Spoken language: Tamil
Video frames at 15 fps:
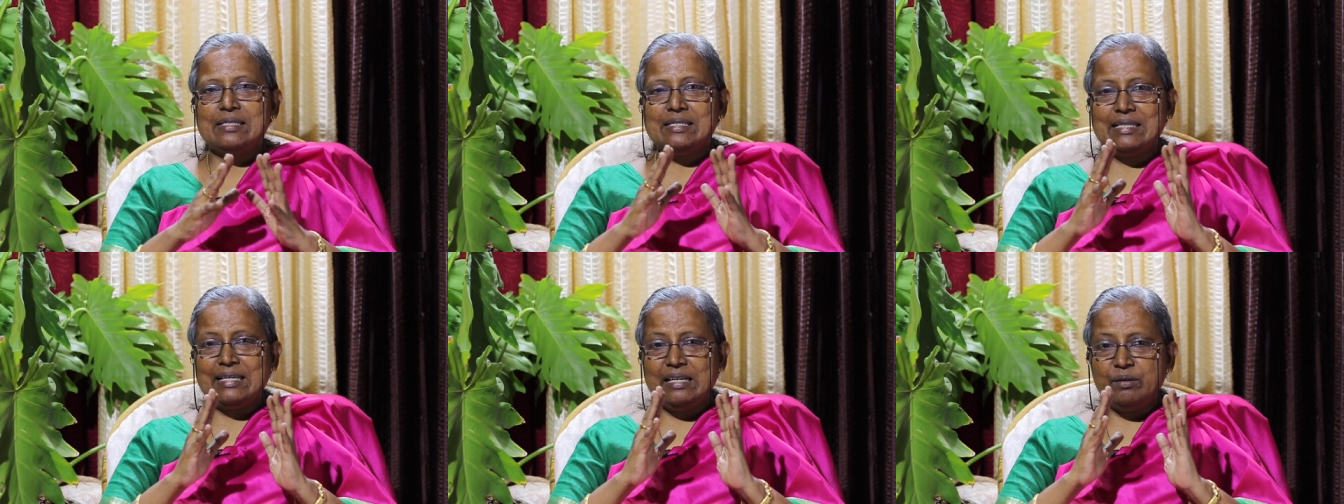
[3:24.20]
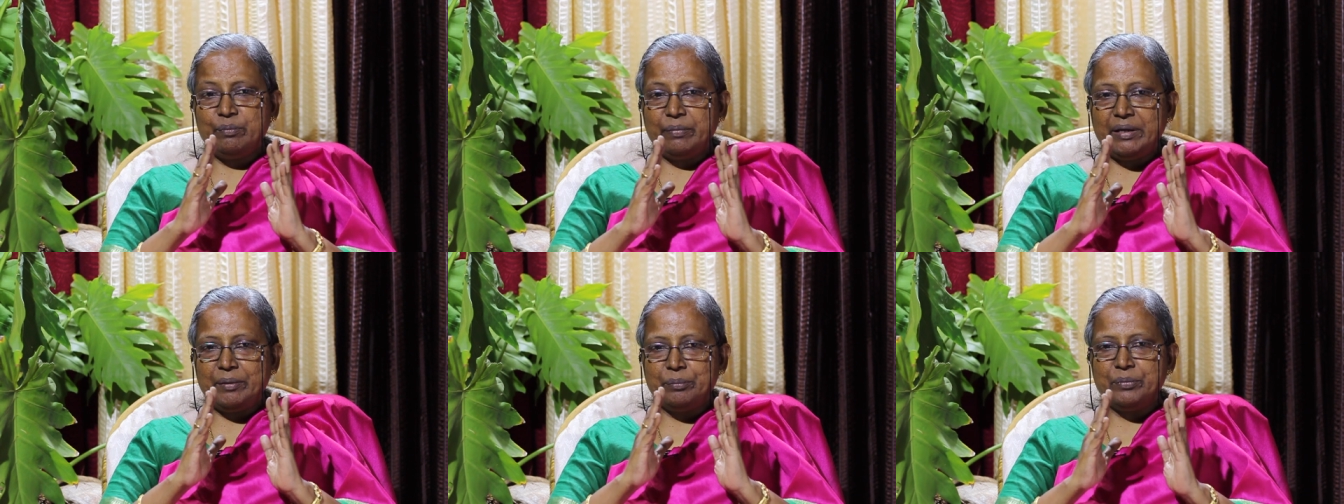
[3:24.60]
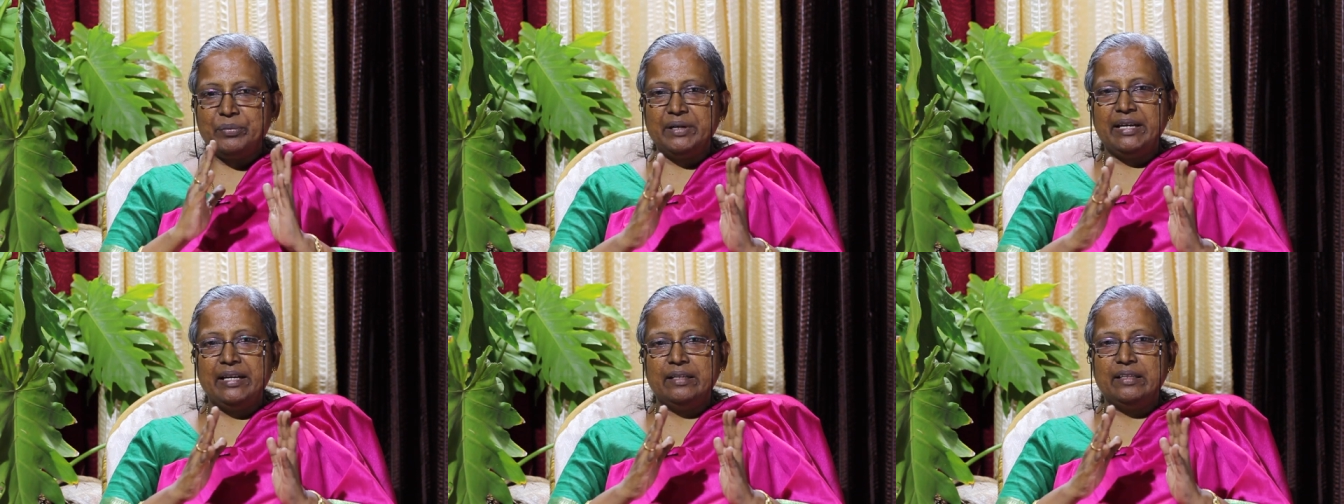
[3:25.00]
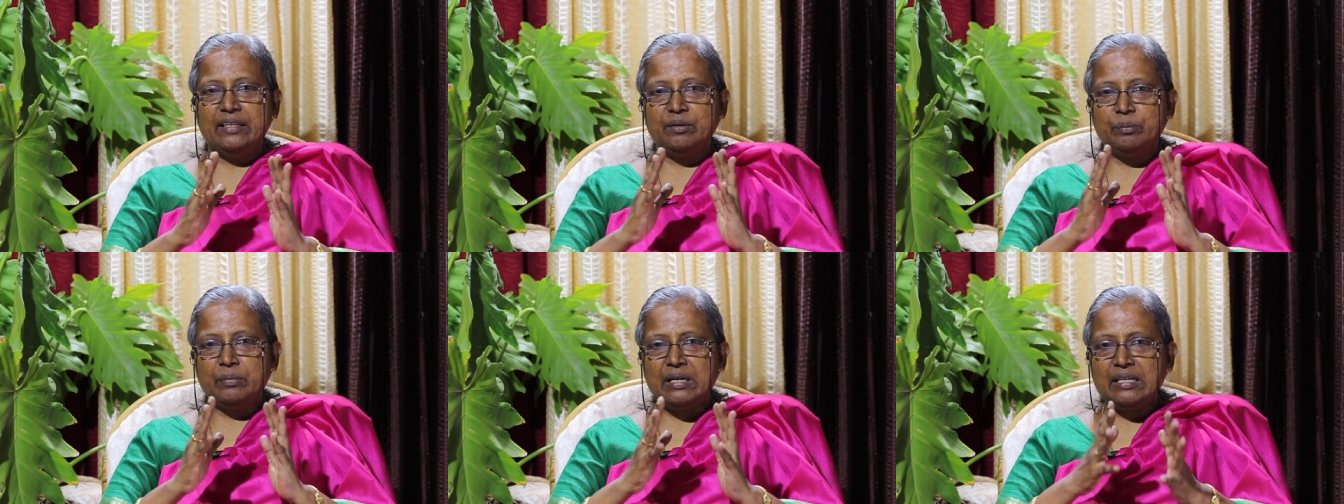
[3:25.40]
செல் மெம்ப்ரேன் த
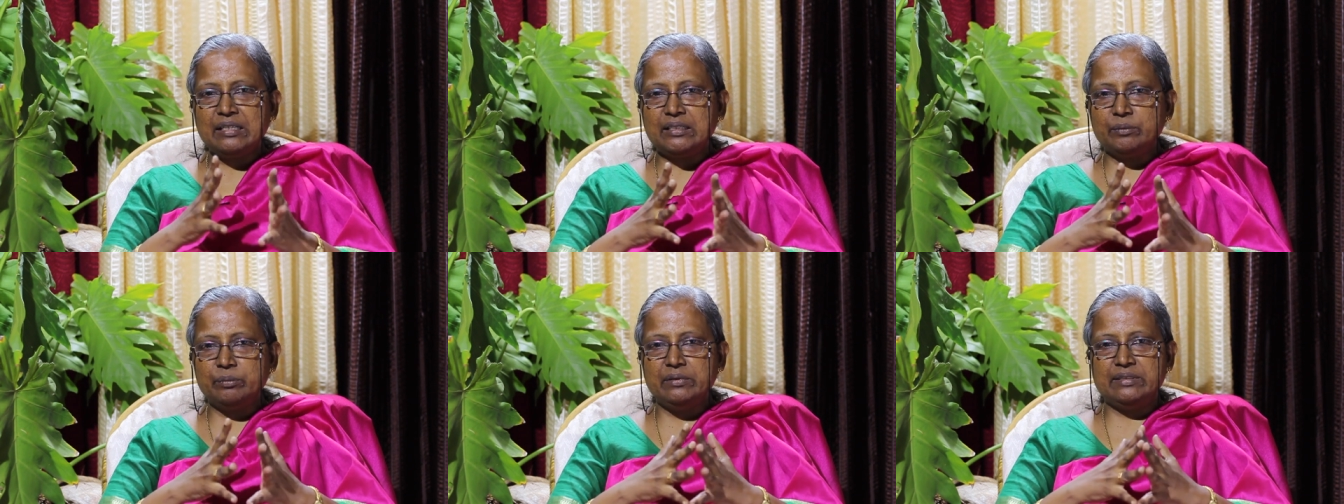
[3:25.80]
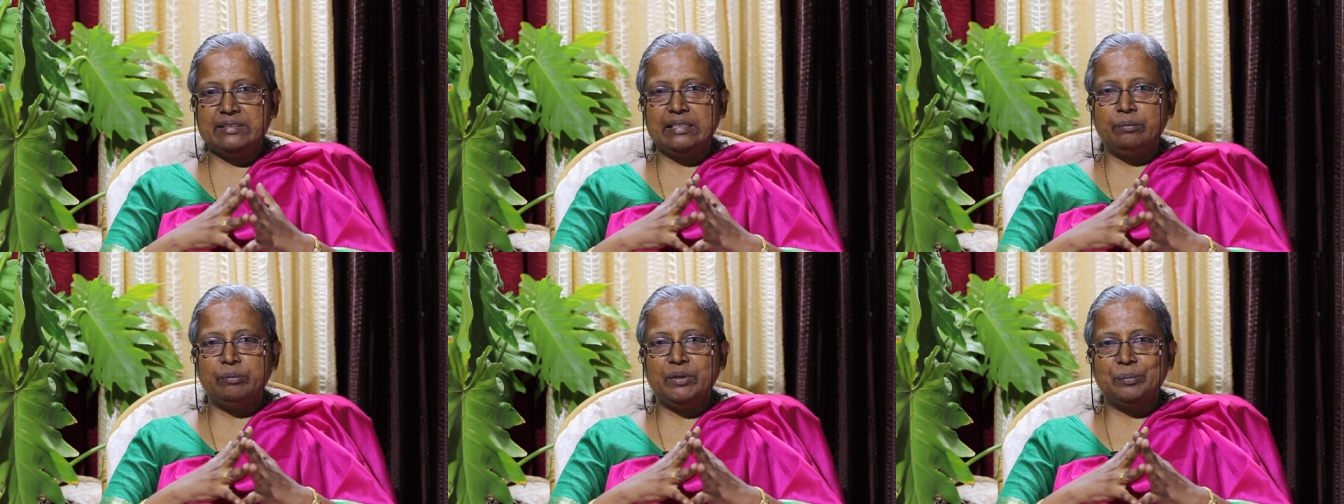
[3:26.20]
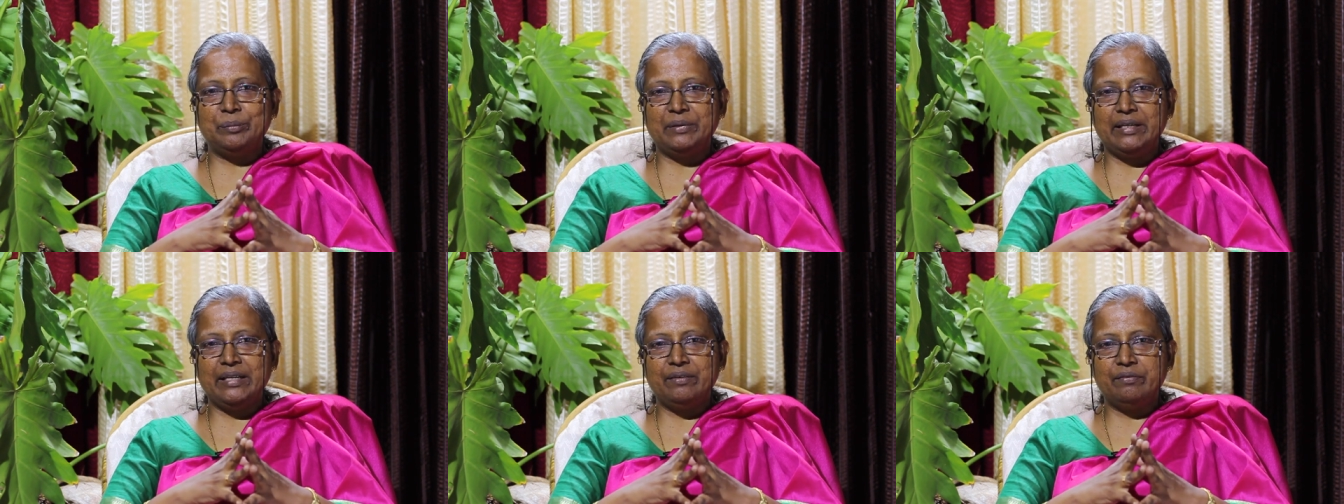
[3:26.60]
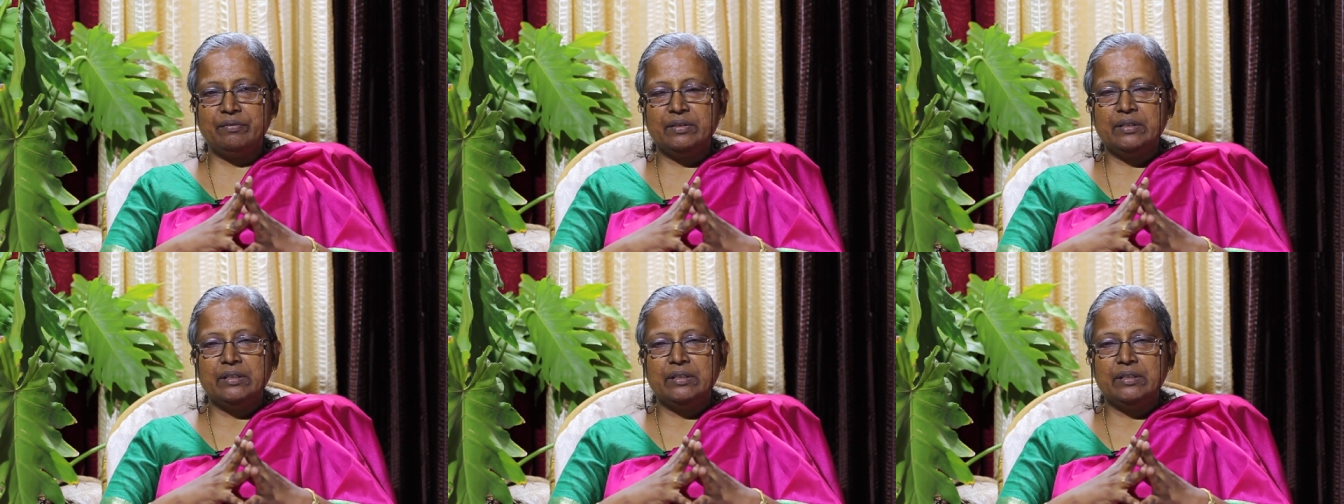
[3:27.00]
ரிமார்க்கபிள் செல் மெம்ப்ரேன்